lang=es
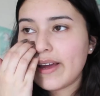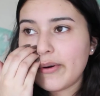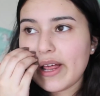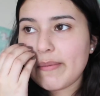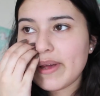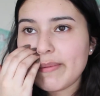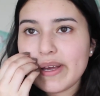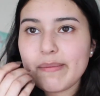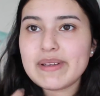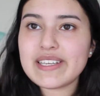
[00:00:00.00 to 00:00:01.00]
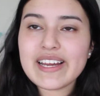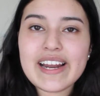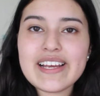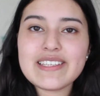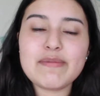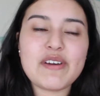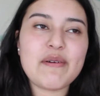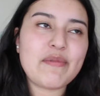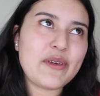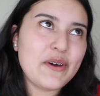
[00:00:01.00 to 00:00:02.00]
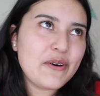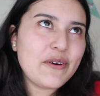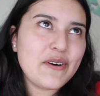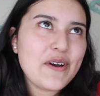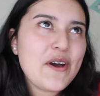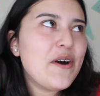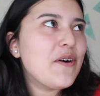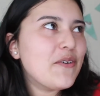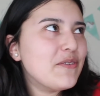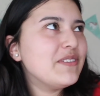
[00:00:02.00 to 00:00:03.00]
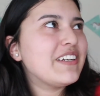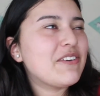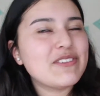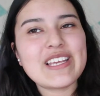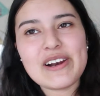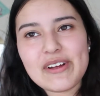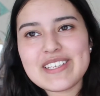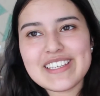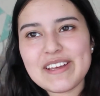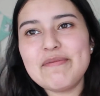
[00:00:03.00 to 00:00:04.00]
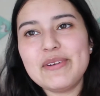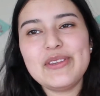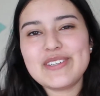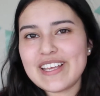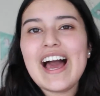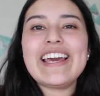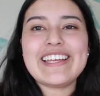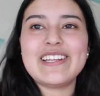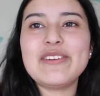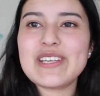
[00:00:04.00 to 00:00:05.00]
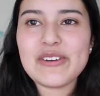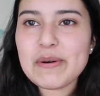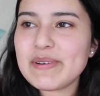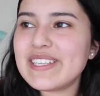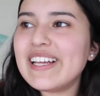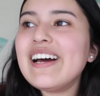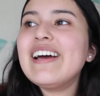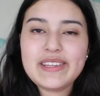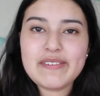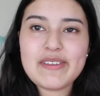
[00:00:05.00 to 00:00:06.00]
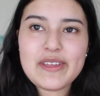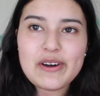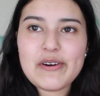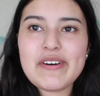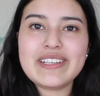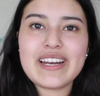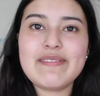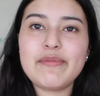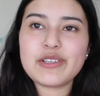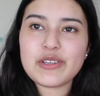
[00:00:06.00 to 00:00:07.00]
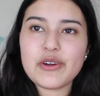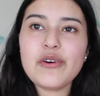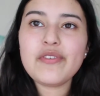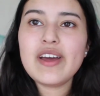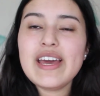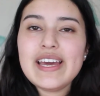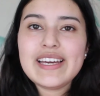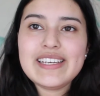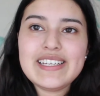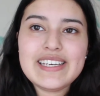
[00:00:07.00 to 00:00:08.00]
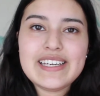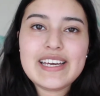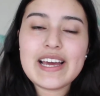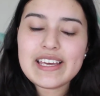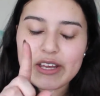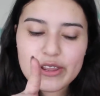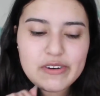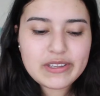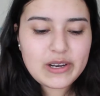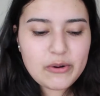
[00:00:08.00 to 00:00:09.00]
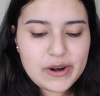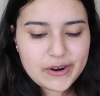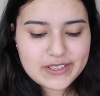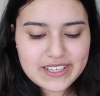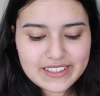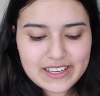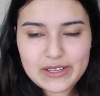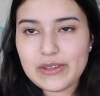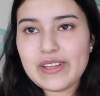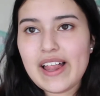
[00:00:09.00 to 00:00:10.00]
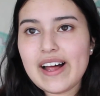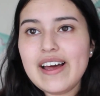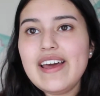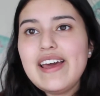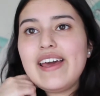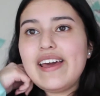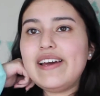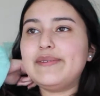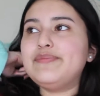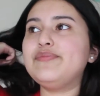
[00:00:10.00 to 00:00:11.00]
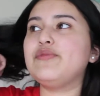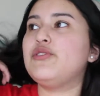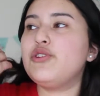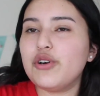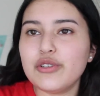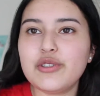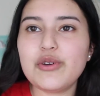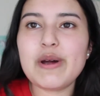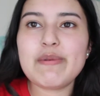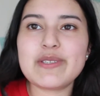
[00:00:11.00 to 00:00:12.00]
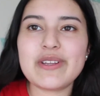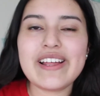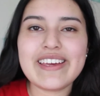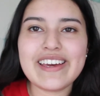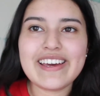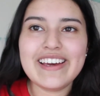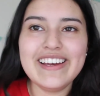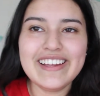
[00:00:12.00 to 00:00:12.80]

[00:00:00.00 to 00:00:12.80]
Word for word: es una de mis amigas más cercanas y me había pedido un, saludo hace tiempo, entonces aquí está tu saludo, pasita. Este video va a estar en voz en off y quiero advertirles una cosa antes que nada. Em, yo soy una persona que